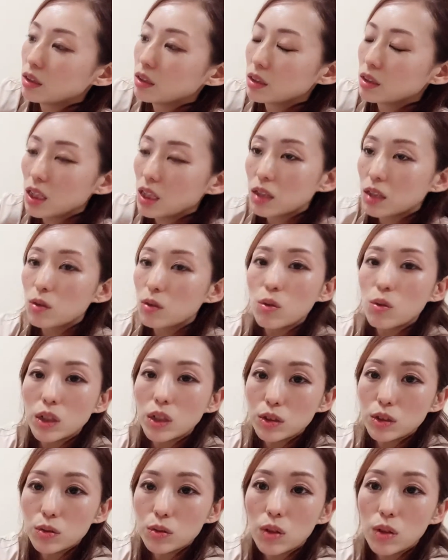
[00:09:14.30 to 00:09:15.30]
でとん
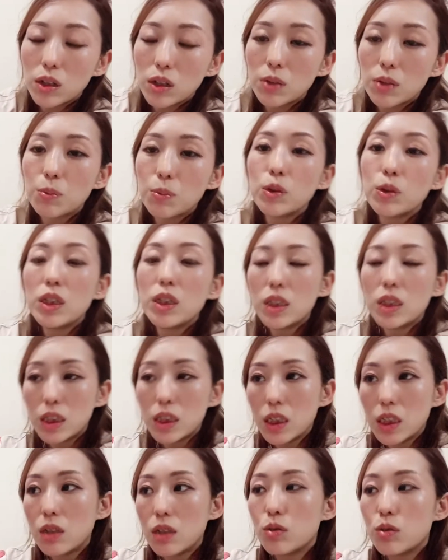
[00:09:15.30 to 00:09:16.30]
かつとかでもいい
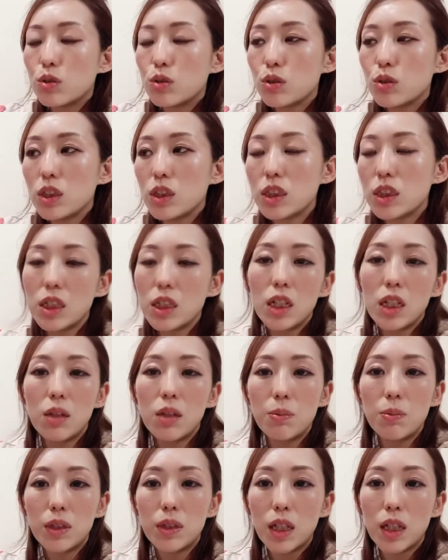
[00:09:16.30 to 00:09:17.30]
し普通に
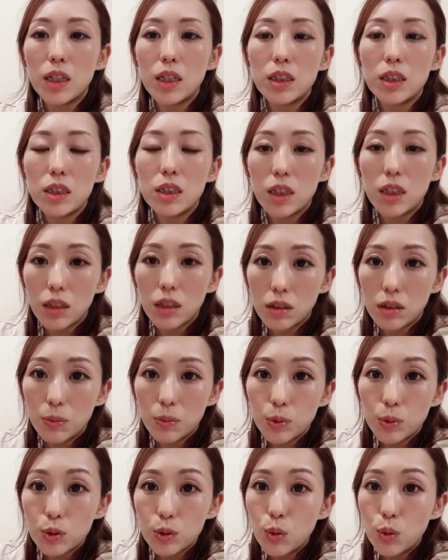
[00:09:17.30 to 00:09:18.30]
ステーキみたいにしてやって
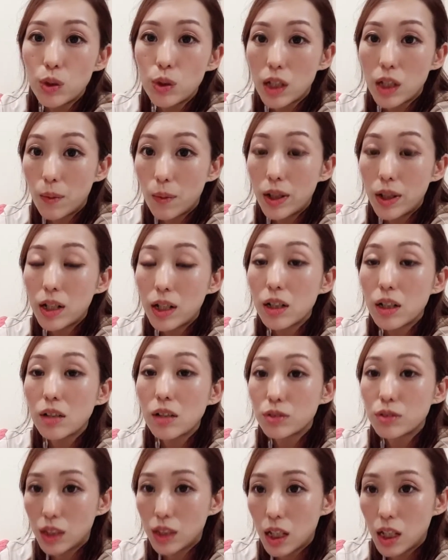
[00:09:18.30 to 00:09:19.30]
もすごい柔らか
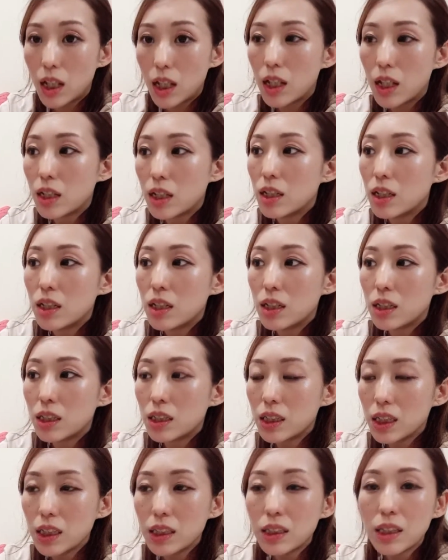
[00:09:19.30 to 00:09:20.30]
くて
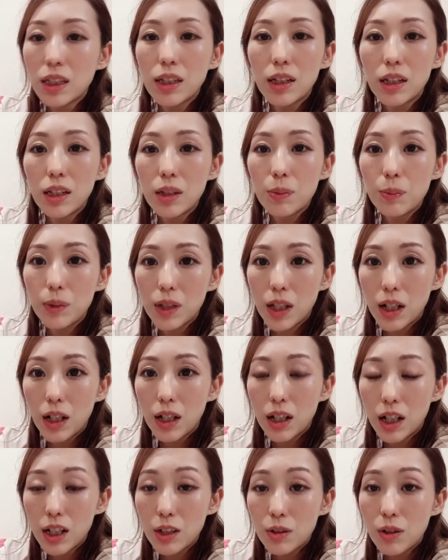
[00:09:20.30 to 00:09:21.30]
切っただけでも柔ら
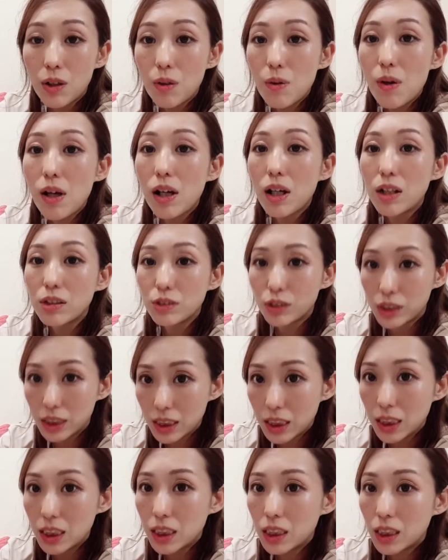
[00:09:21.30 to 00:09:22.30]
かいのがわかる
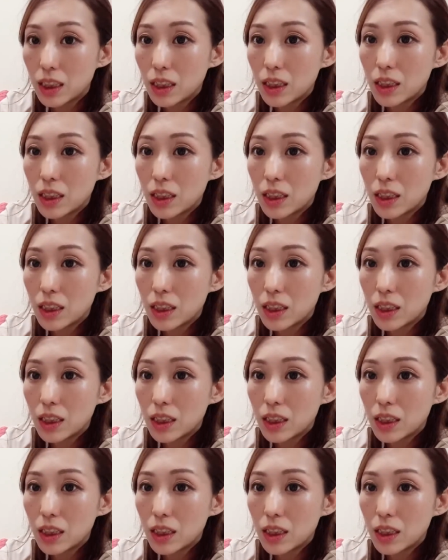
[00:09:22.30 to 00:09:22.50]
し